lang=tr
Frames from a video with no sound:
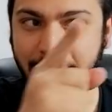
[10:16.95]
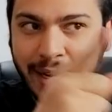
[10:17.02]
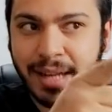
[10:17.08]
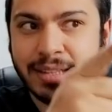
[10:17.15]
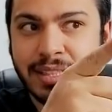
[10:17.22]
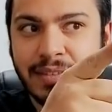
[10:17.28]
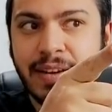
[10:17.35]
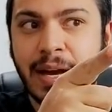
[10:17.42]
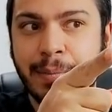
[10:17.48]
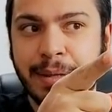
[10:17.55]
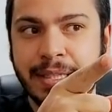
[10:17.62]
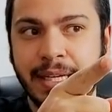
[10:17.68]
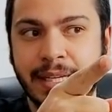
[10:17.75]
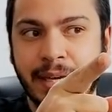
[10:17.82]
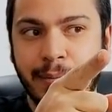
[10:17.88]
penaltıyı
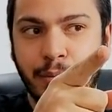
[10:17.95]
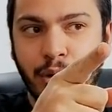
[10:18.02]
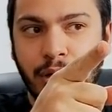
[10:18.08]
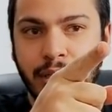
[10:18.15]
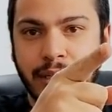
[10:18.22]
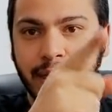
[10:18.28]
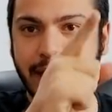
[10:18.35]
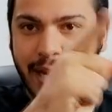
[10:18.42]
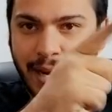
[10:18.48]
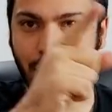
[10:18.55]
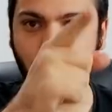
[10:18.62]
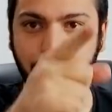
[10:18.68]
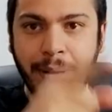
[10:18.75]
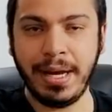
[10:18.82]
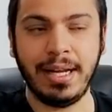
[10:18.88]
vermedi hakem bu arada. Yani
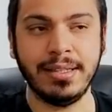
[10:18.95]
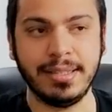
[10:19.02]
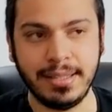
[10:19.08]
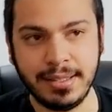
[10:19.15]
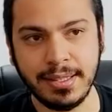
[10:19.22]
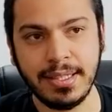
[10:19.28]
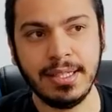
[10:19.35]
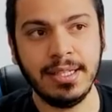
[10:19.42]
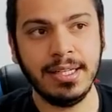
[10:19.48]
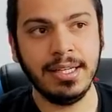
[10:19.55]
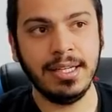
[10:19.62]
o penaltıydı.